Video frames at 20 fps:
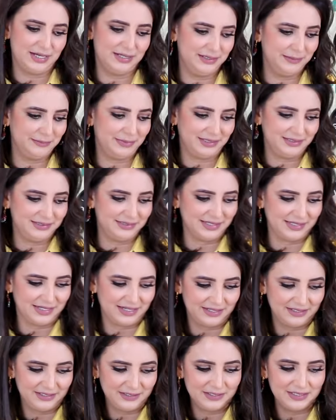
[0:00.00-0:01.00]
الحليب عنا
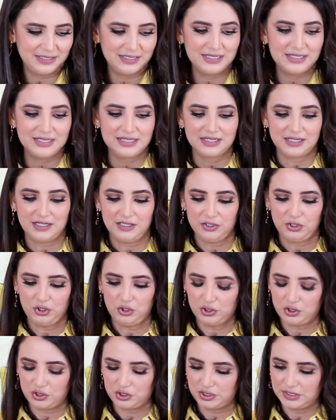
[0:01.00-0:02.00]
يعني راح
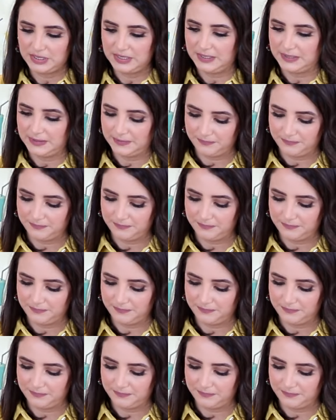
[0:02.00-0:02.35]
نحط